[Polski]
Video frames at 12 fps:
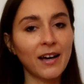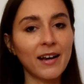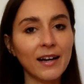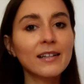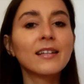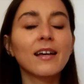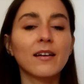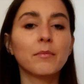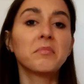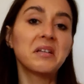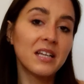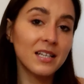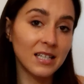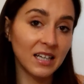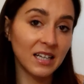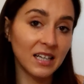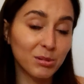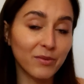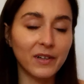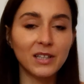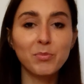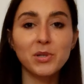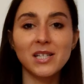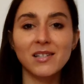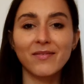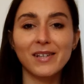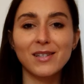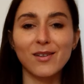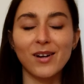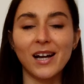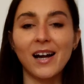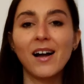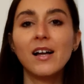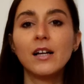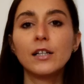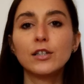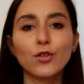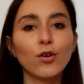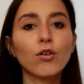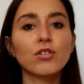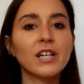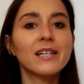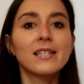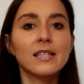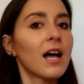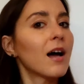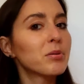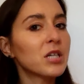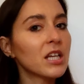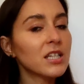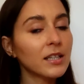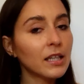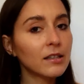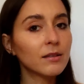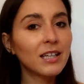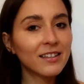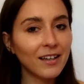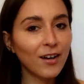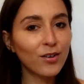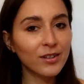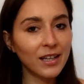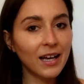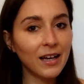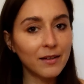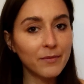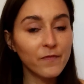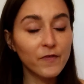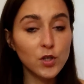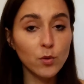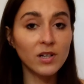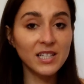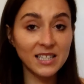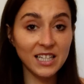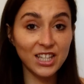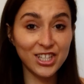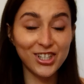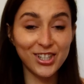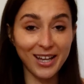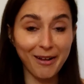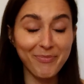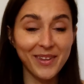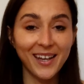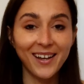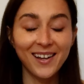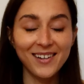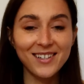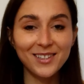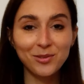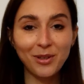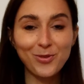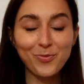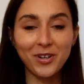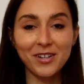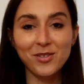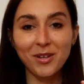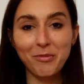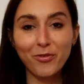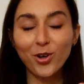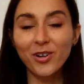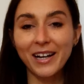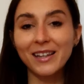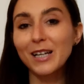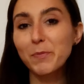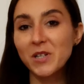charakter jest zaakceptowany przez inwestora, to czas na przeniesienie tego na wizualizację 3D. Czyli tutaj już pokazujemy w konkretnych